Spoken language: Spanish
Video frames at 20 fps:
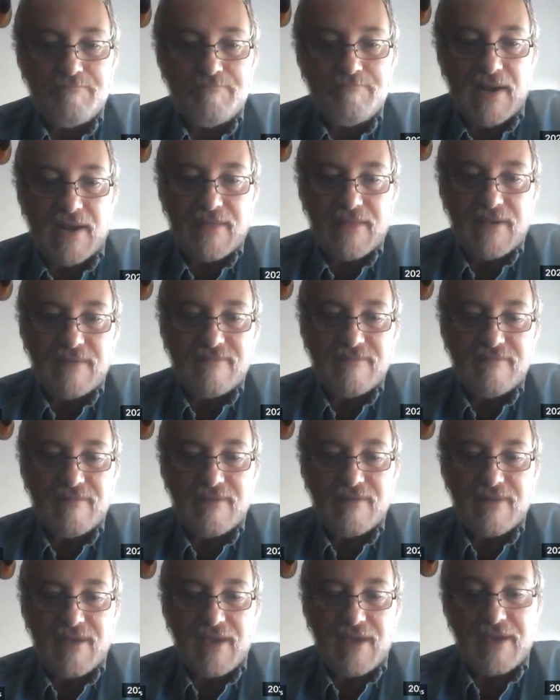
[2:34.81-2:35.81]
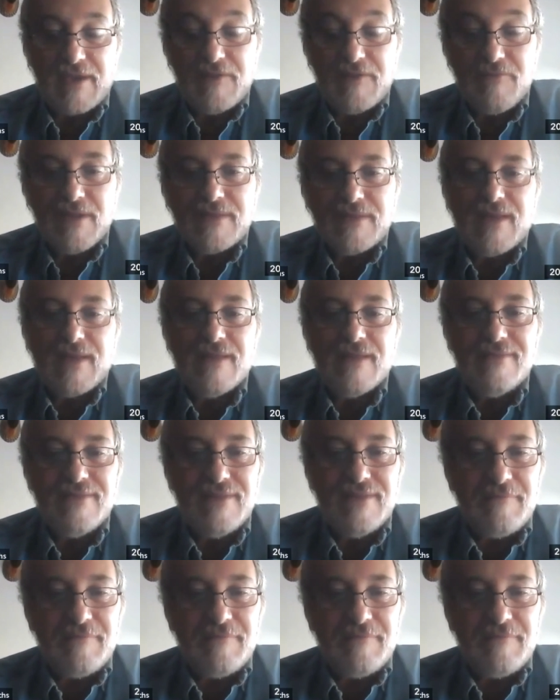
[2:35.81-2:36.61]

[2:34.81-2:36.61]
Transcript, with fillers: partes eh, que no están